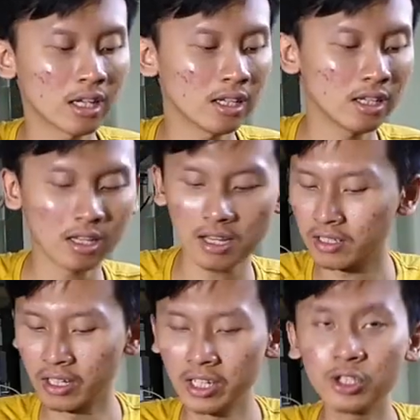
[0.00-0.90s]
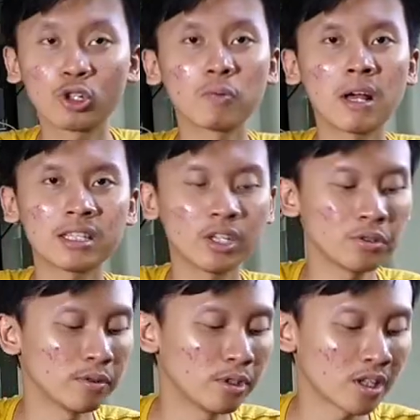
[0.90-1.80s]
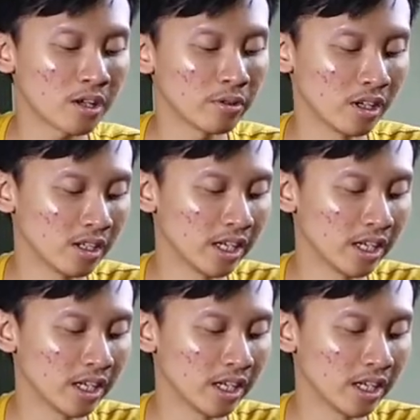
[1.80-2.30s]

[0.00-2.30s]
karena ya ini cukup kacau sih menurut aku ya.